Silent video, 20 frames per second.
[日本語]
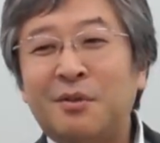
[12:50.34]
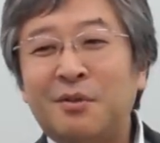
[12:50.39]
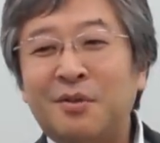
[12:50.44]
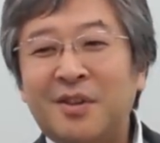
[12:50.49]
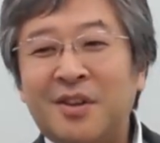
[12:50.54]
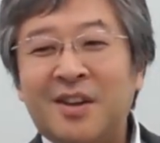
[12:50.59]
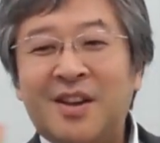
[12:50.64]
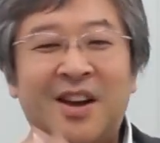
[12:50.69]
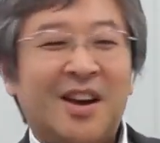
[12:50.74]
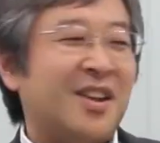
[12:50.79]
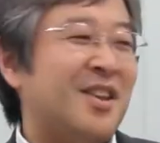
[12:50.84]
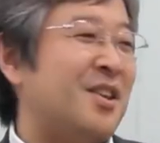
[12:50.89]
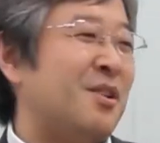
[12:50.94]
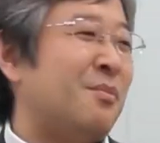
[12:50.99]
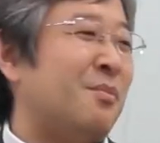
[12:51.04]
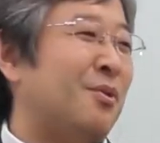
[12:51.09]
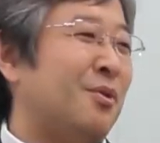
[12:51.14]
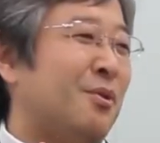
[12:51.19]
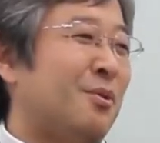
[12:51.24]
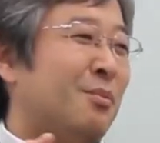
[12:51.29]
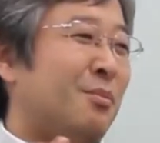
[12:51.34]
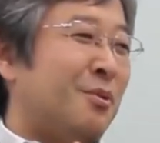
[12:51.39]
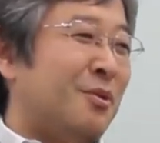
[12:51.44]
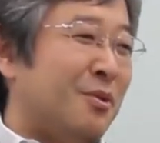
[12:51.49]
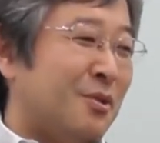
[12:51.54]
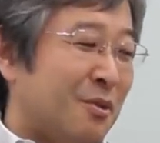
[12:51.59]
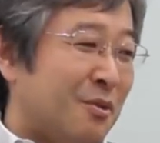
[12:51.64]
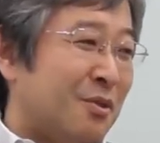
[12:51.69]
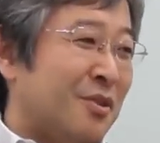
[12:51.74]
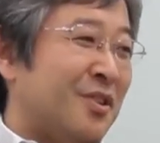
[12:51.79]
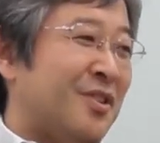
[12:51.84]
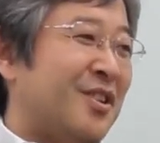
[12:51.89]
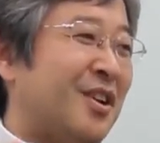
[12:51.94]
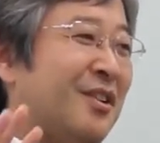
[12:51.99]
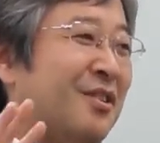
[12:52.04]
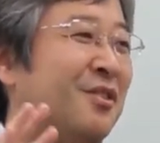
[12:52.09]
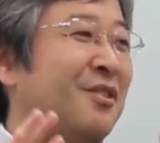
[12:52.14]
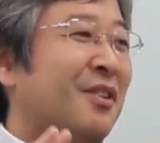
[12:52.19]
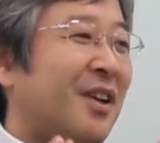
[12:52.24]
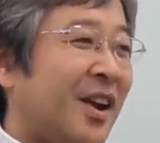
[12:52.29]
いうふうに仮に思うようにして
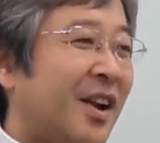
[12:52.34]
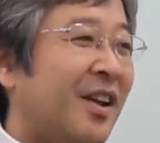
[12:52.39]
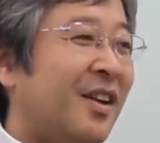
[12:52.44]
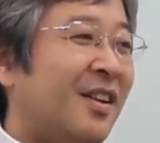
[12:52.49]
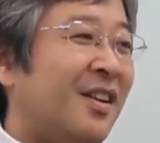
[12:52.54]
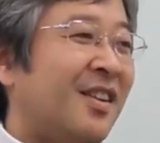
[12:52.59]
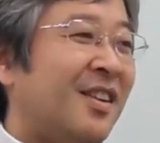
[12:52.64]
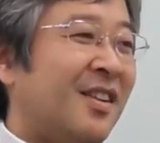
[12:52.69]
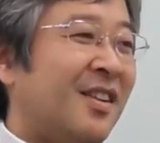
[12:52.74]
るっていうかね。